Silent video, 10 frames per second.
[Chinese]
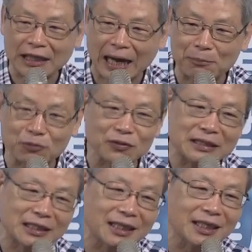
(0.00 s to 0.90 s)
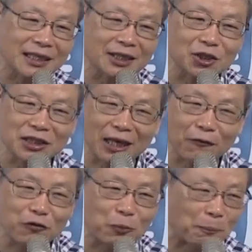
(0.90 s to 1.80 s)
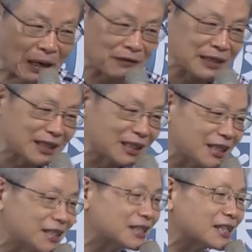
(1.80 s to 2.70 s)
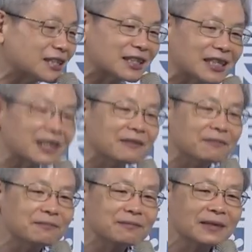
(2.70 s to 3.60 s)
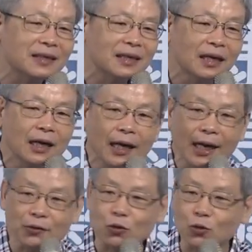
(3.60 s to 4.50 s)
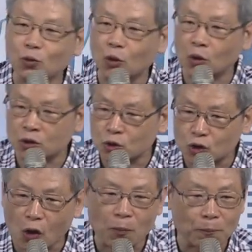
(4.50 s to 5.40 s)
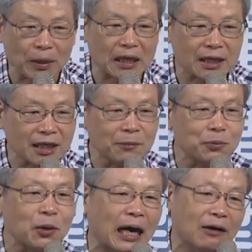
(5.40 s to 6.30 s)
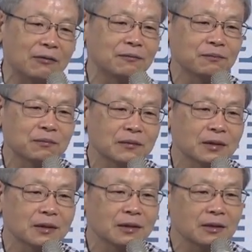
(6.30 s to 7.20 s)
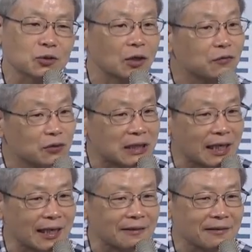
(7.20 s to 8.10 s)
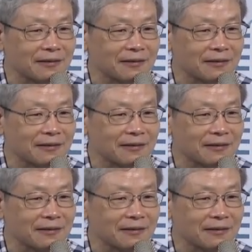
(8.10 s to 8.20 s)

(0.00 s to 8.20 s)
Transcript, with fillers: 大部分责任，也就是要负70%的责任。那如果重病医不好，谁负责任？